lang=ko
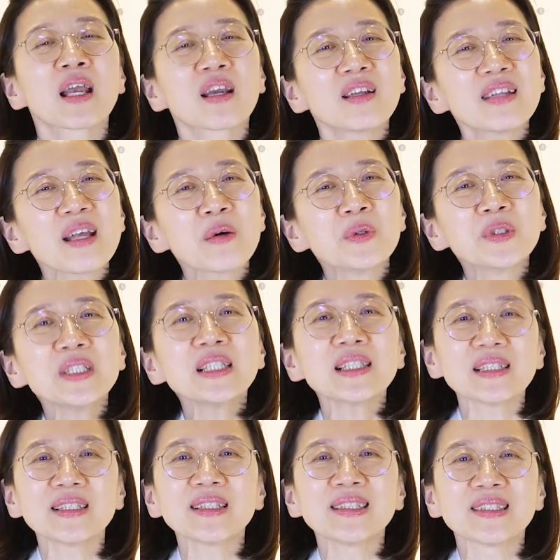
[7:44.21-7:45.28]
근데
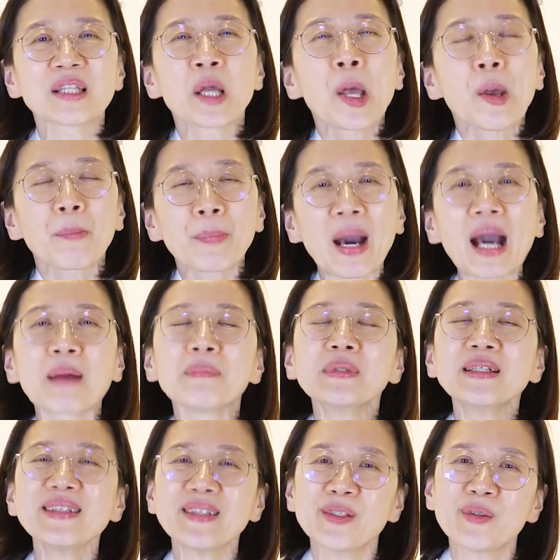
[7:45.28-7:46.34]
오늘은
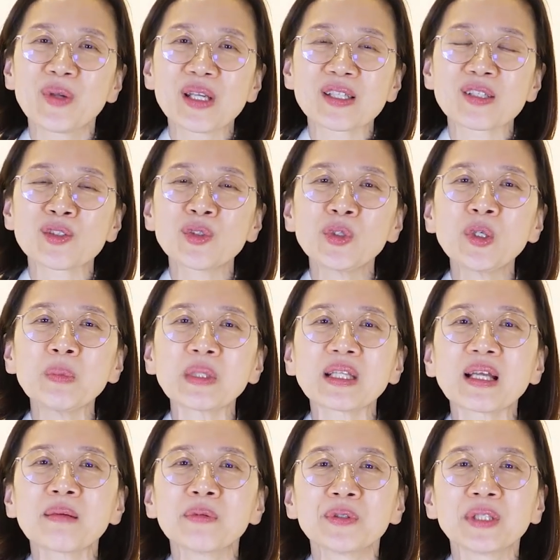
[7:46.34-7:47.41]
밥을 이용해서 술을
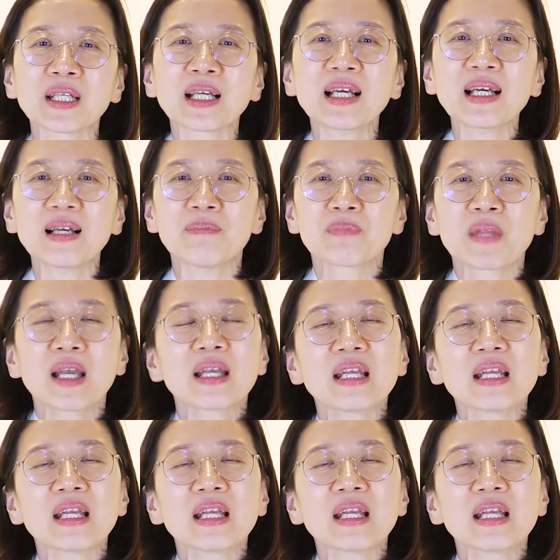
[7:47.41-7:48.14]
믿다 보니까